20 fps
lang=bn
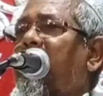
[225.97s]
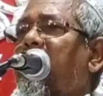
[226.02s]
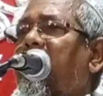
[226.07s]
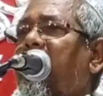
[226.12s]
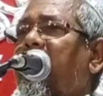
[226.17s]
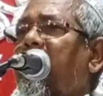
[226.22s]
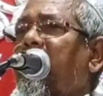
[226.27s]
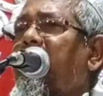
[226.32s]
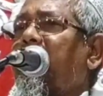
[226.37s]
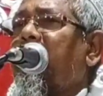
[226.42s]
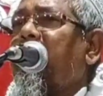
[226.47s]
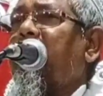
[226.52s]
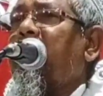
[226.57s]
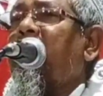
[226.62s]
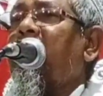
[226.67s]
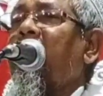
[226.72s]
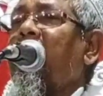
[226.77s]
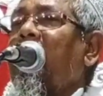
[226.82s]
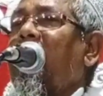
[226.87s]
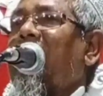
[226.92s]
পর থেকে নিয়ে
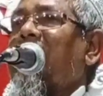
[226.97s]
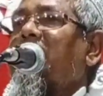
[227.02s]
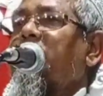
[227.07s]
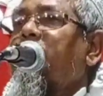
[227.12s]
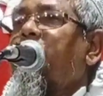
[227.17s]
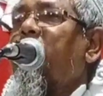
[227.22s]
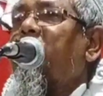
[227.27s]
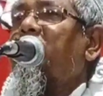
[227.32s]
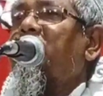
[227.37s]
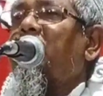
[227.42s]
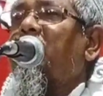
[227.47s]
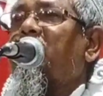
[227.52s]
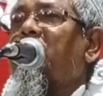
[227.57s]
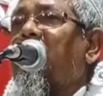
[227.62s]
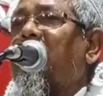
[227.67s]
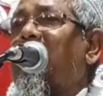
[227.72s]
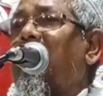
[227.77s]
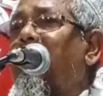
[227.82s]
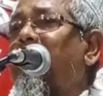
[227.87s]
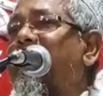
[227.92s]
আজ পর্যন্ত
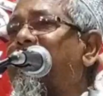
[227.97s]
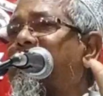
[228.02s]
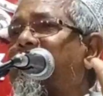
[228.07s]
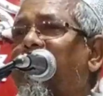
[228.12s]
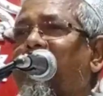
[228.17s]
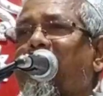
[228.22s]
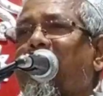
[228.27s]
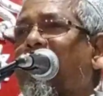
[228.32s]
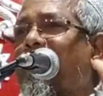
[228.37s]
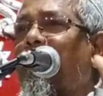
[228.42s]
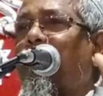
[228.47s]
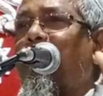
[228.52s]
নামাজ কাজা